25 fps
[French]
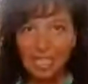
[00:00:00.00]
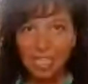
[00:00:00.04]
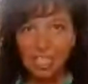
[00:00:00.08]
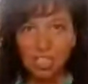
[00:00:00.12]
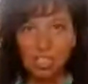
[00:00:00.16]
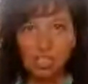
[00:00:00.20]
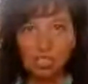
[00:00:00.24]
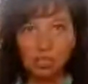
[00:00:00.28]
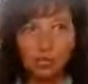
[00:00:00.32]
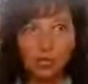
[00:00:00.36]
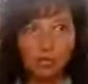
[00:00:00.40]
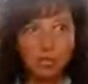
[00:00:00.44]

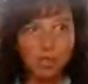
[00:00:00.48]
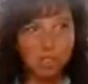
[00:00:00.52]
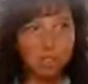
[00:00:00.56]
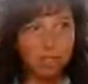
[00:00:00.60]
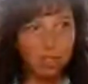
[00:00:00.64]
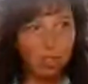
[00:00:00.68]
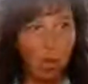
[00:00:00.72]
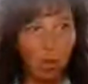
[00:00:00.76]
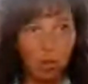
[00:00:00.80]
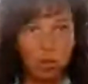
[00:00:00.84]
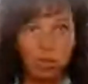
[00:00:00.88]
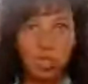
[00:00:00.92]
Je trouve que
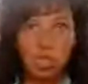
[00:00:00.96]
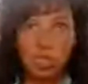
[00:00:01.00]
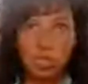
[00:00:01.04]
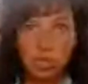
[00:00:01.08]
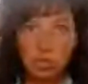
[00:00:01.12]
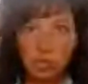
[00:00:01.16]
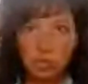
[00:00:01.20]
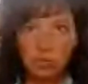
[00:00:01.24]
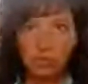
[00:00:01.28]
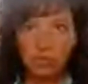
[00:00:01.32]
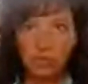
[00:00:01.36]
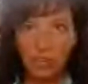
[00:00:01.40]
trop
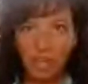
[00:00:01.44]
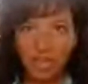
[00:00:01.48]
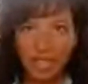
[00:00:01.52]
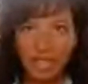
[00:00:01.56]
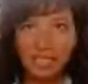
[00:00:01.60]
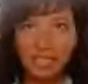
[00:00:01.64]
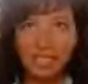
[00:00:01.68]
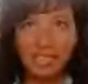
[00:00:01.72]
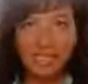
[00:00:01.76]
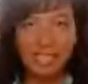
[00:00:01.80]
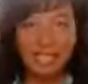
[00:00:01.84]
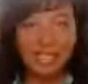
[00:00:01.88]

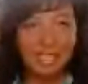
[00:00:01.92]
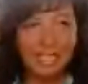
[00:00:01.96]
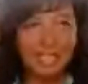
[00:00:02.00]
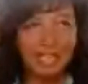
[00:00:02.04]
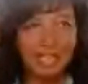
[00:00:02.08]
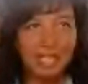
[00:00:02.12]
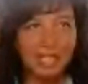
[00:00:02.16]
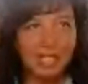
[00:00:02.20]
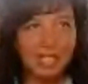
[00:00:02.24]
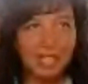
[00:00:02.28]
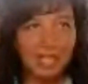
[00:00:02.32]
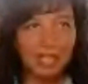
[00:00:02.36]
souvent,
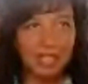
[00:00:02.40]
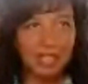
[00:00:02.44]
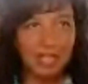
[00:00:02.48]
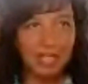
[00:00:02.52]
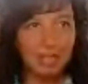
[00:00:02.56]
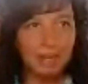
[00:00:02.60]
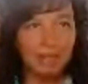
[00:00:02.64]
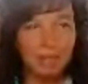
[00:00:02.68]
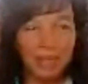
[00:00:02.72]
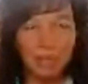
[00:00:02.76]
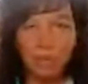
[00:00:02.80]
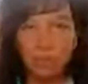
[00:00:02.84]

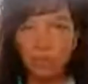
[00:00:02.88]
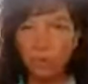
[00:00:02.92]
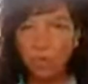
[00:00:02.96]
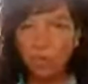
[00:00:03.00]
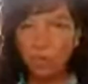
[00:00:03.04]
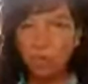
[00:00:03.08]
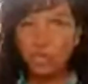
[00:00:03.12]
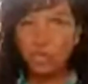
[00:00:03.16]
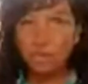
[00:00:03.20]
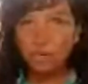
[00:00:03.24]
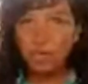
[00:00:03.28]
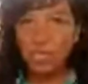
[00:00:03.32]
euh, ben pour
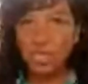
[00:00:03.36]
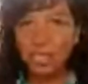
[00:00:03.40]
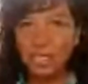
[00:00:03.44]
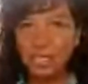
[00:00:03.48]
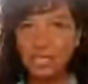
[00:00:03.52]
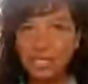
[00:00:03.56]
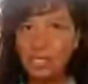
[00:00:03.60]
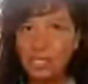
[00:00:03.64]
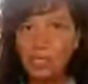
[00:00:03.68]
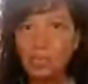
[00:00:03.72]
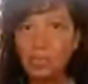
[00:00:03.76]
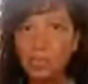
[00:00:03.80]
ceux qui me
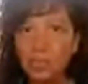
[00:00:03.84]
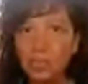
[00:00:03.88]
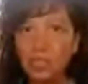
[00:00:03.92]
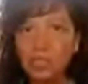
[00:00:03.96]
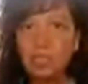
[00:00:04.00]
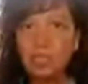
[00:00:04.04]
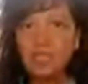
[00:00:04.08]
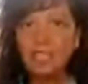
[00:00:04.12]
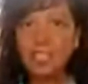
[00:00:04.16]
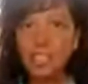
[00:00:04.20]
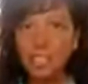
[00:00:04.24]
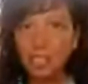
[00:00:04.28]
connaissent
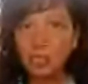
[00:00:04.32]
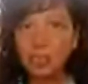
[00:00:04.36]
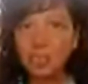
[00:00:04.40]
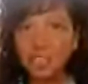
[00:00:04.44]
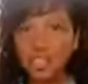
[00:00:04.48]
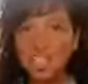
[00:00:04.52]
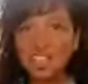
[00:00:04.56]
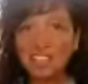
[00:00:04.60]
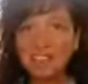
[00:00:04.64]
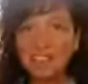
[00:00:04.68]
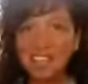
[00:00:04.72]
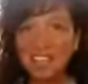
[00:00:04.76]
pas, euh, je suis
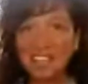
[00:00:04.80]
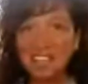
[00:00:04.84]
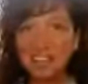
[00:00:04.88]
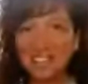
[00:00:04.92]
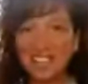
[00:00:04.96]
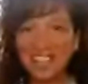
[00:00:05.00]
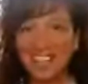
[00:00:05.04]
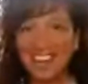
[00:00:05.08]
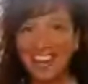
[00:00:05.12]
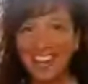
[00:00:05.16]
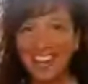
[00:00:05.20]
jeune Young.